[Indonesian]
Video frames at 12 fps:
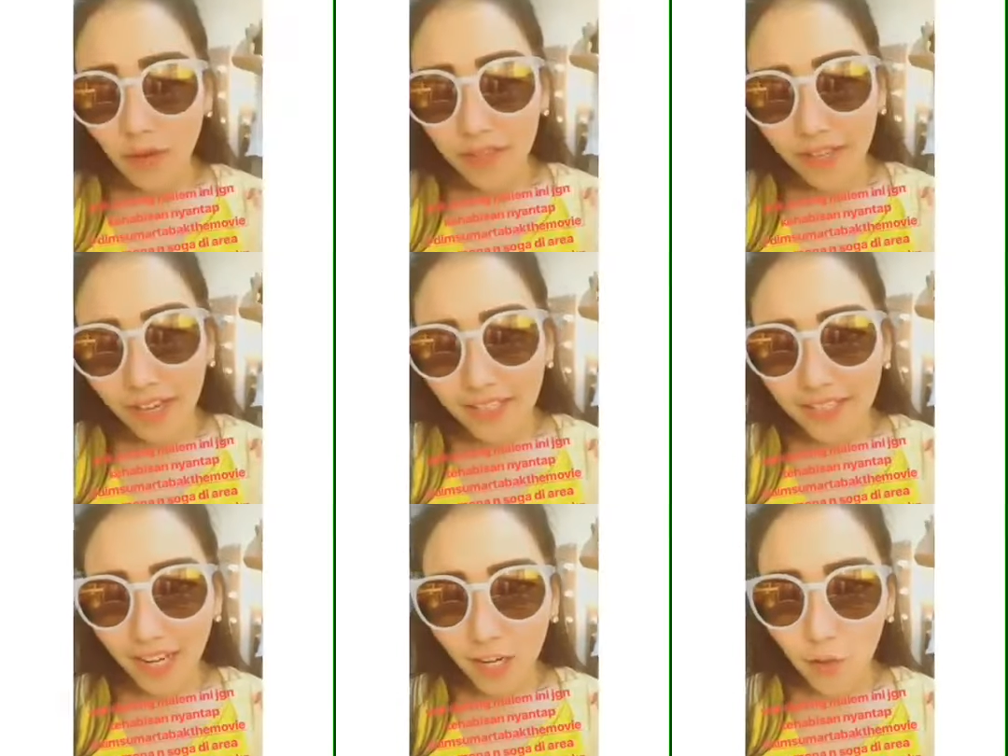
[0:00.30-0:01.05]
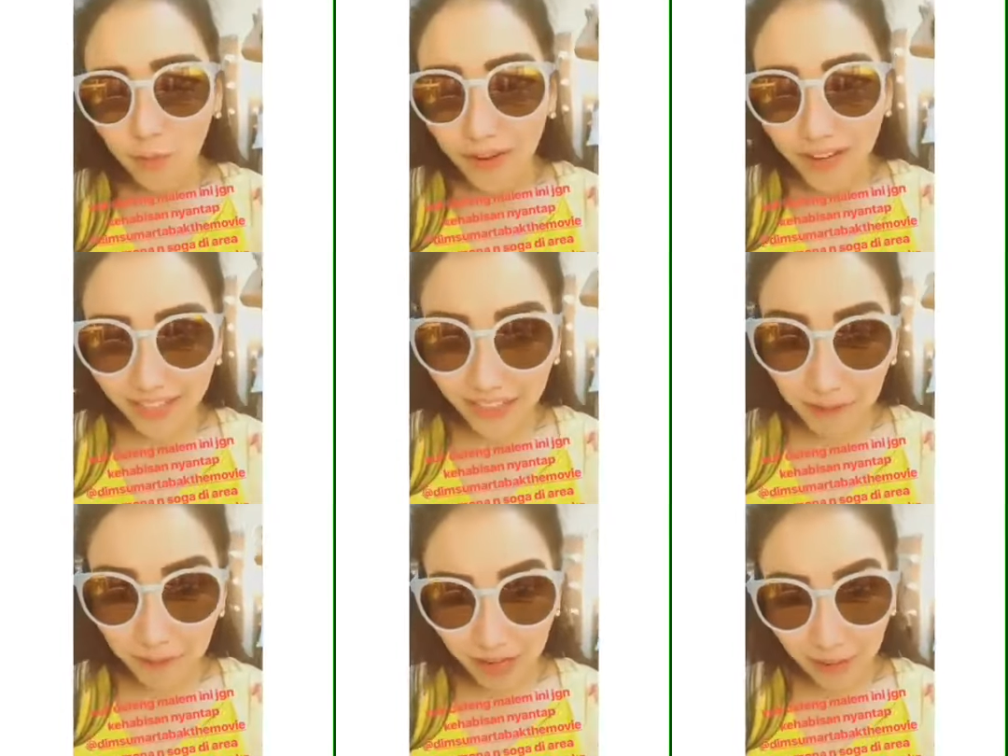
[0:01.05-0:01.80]
semuanya jangan lupa
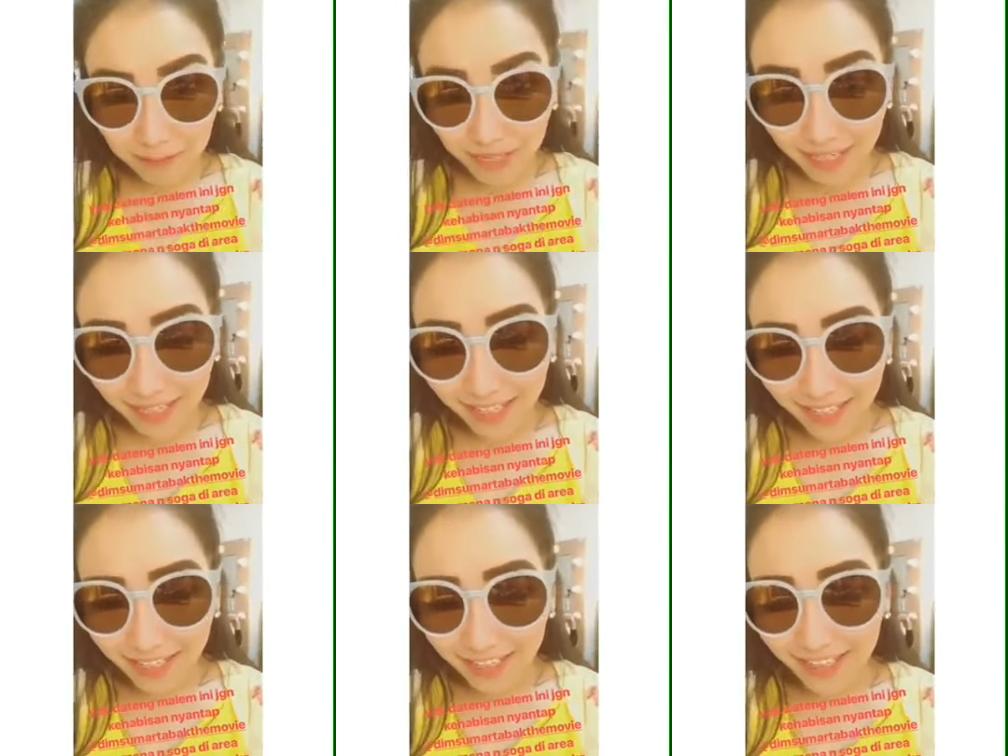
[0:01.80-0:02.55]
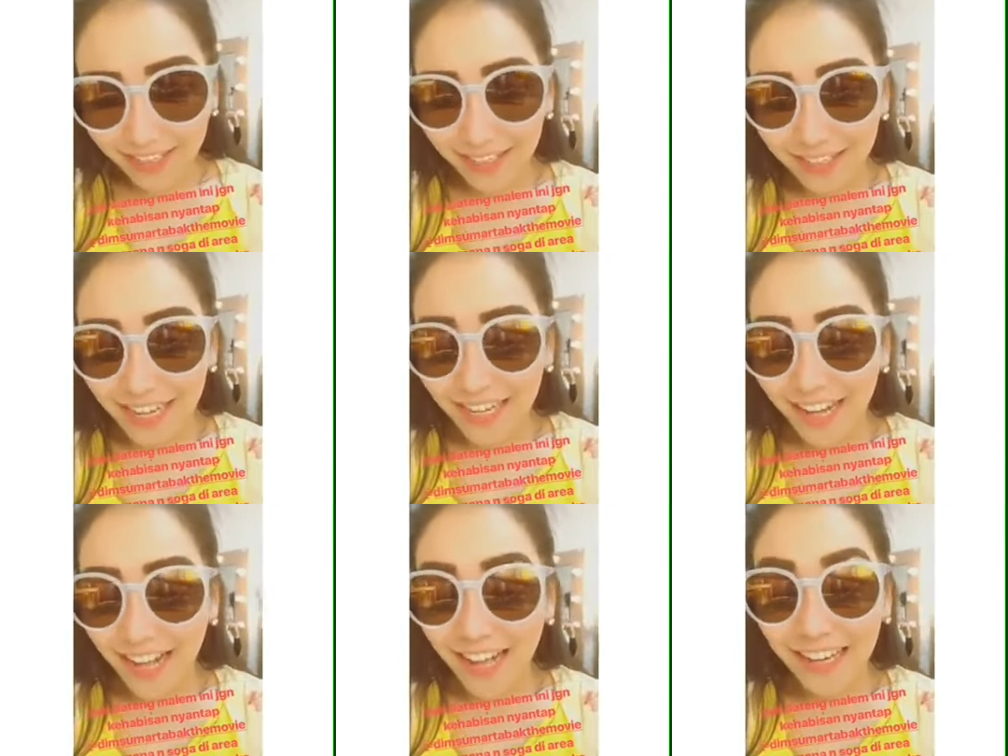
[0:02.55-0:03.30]
datang malam ini ke
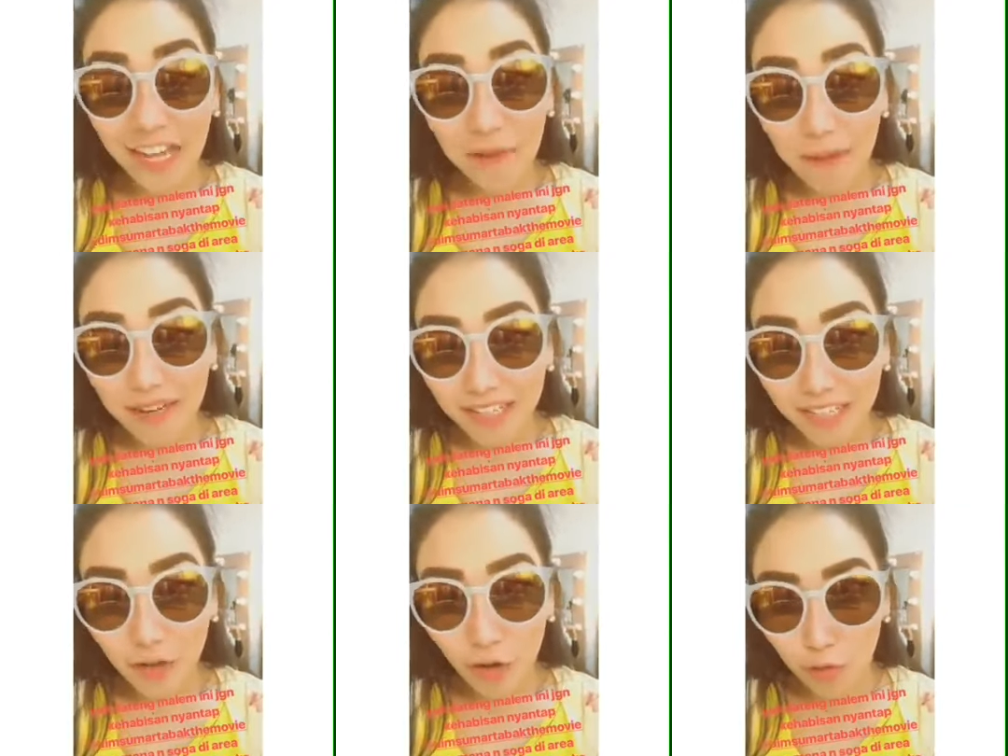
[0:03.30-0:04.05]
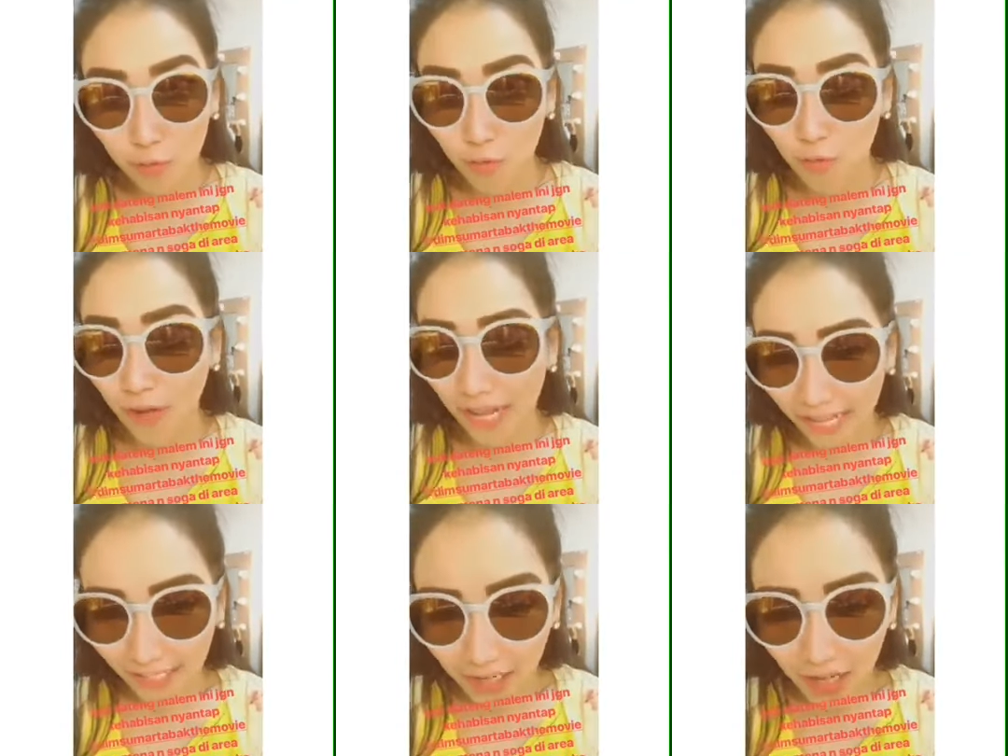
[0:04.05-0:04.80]
daerah area parkir Gor
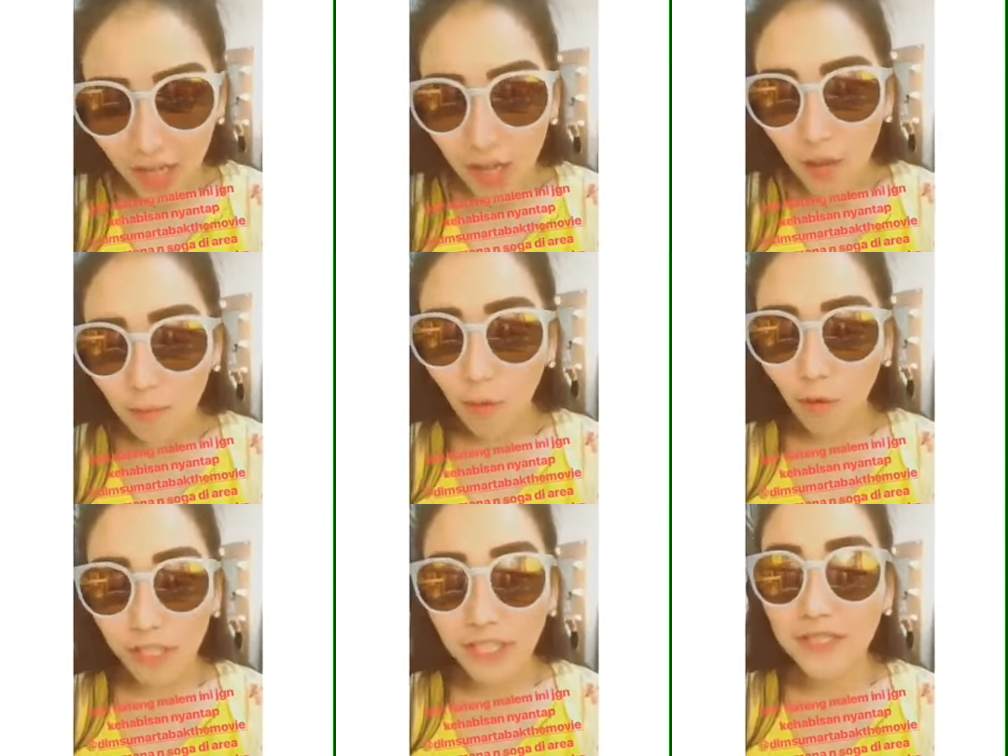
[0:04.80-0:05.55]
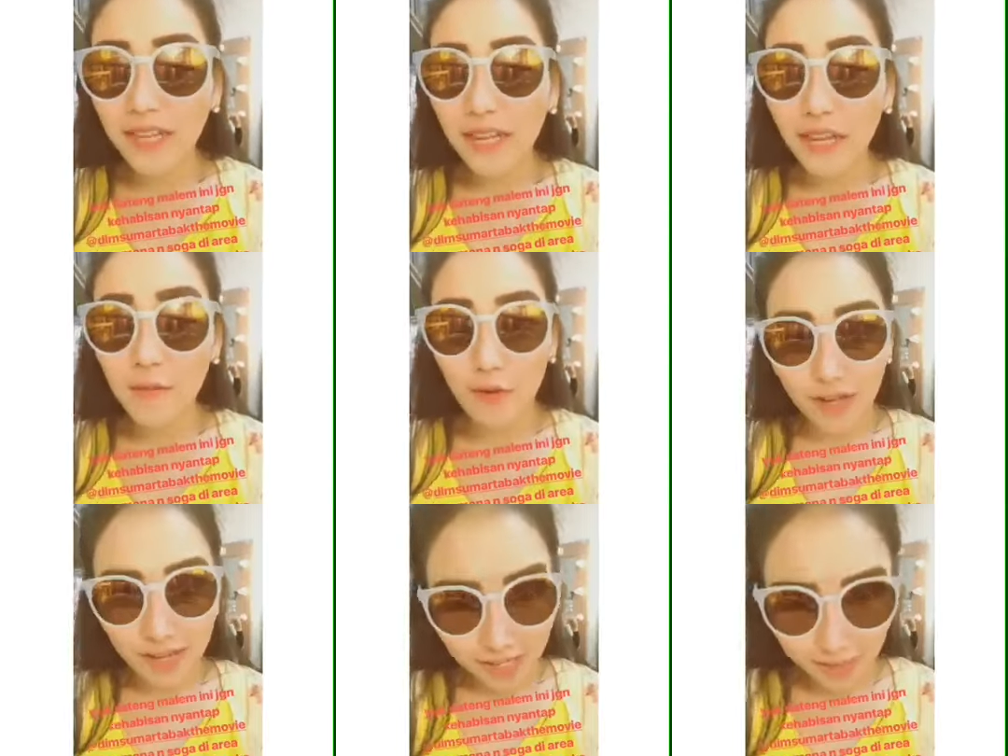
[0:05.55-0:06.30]
Bulungan. Pokoknya di sana
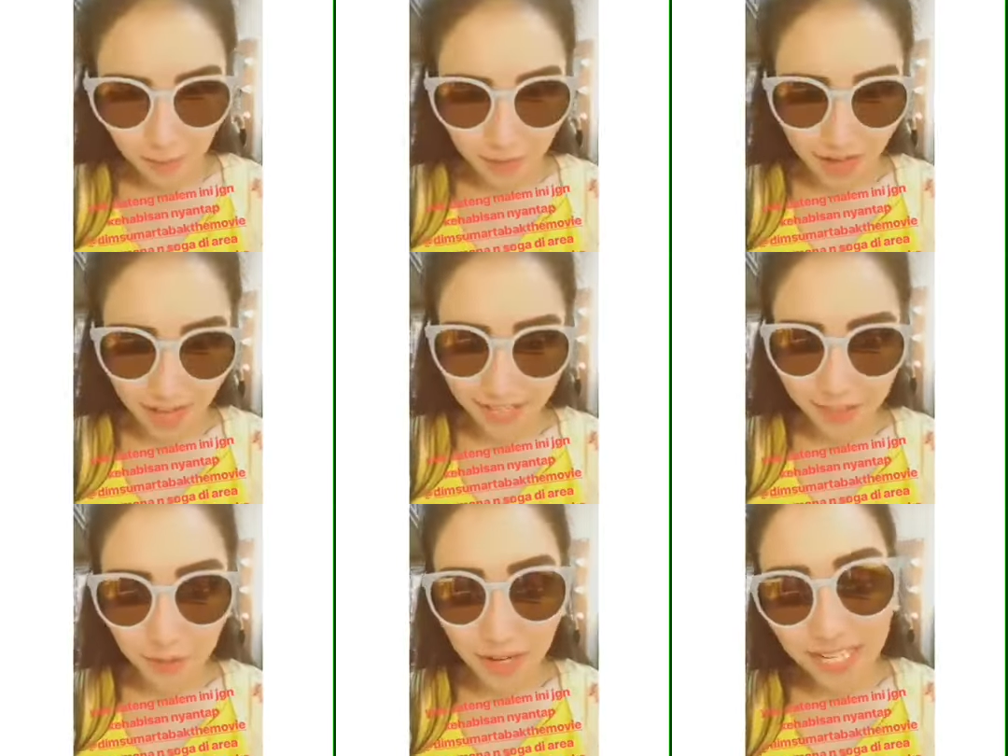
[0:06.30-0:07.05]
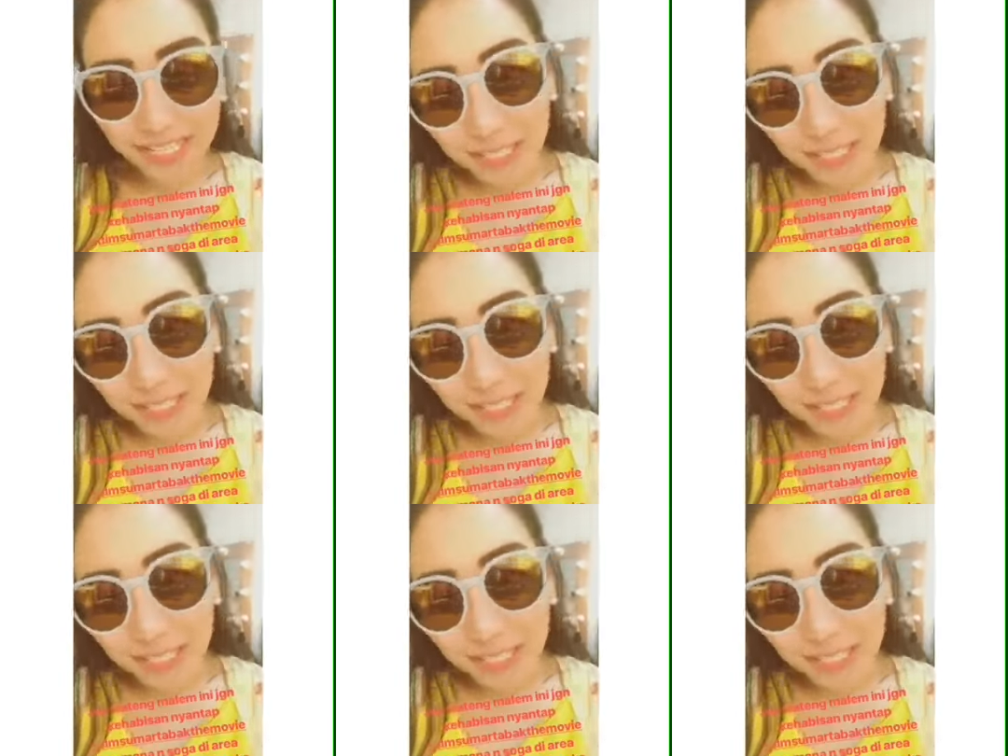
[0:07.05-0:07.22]
Mona dan Soga akan